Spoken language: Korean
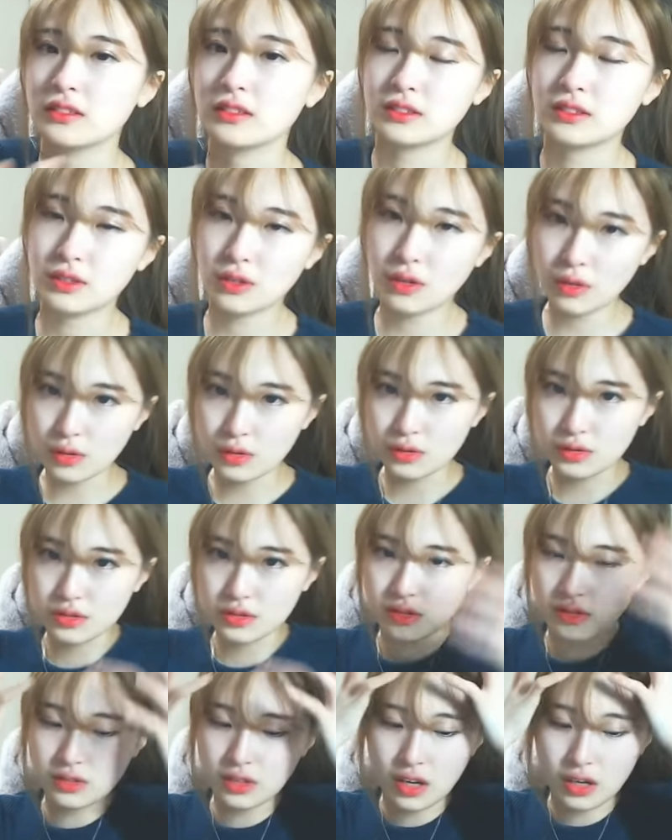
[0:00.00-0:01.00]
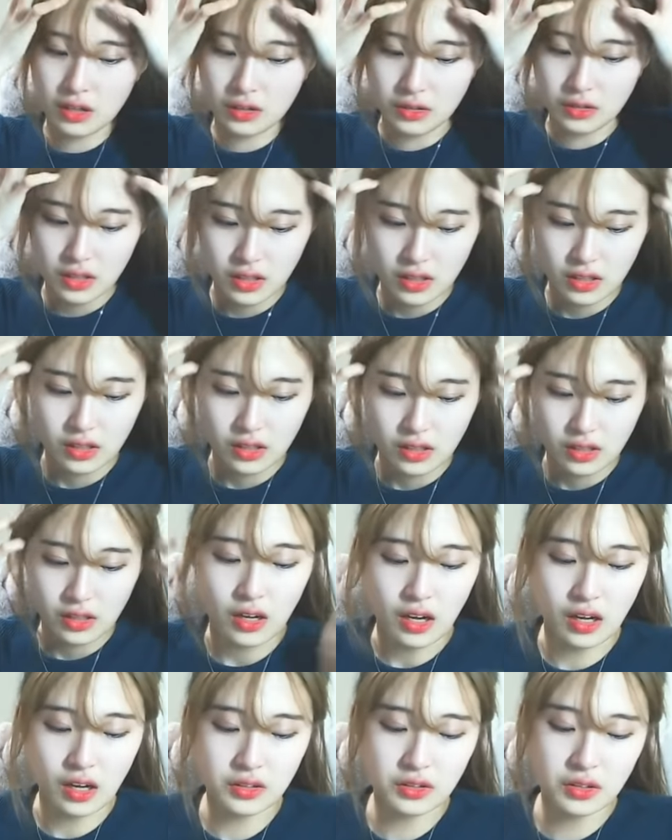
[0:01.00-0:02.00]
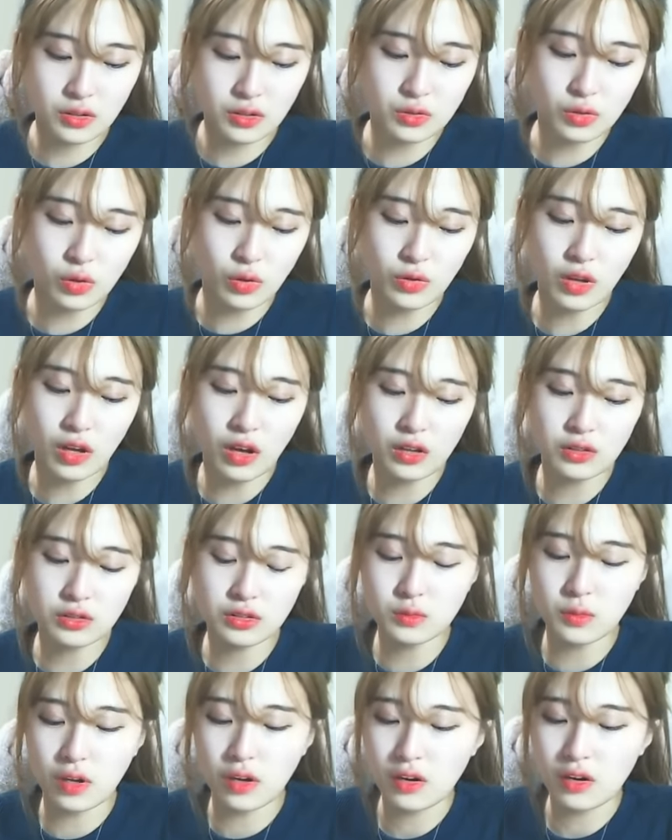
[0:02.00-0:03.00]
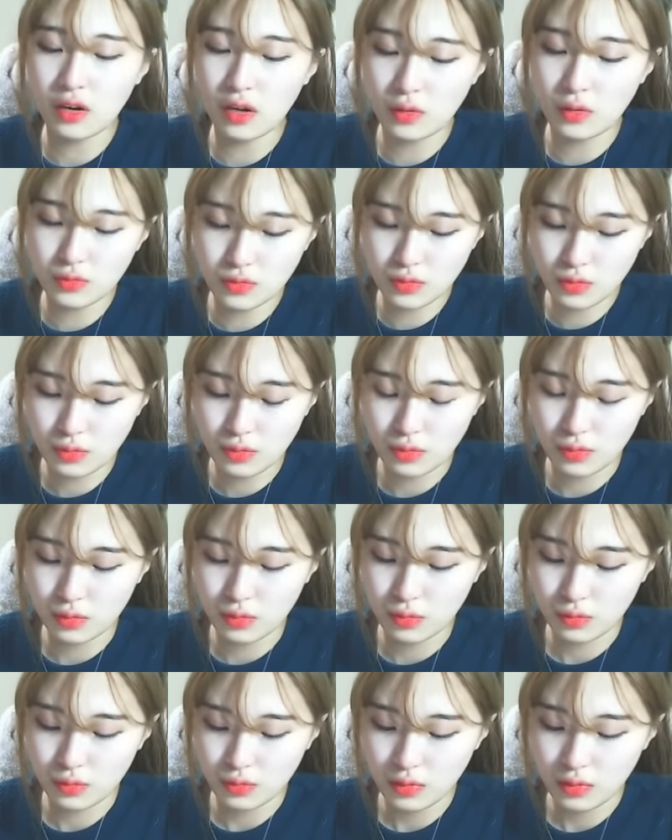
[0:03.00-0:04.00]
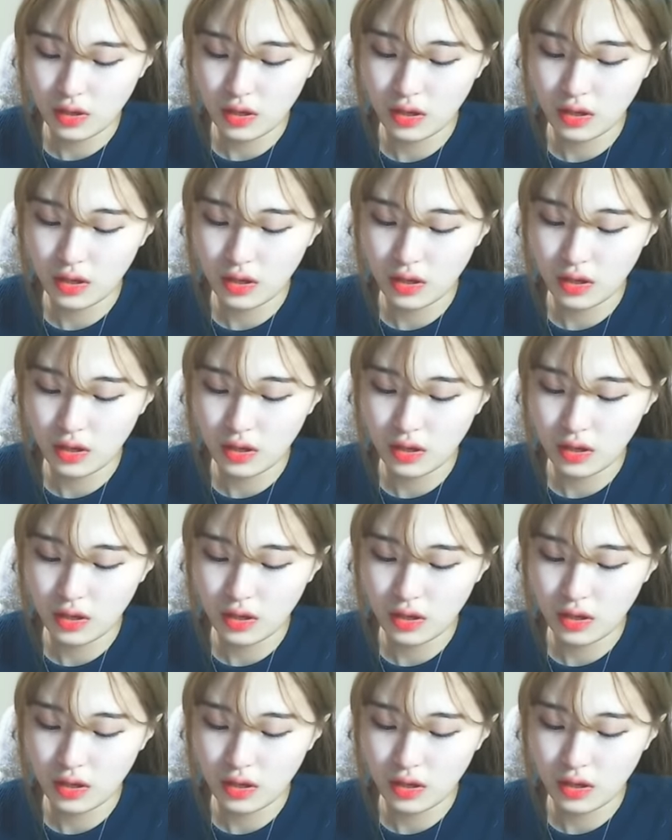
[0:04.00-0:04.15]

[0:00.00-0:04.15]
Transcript: 그런 거지 그냥 아니 전화하지 말라고요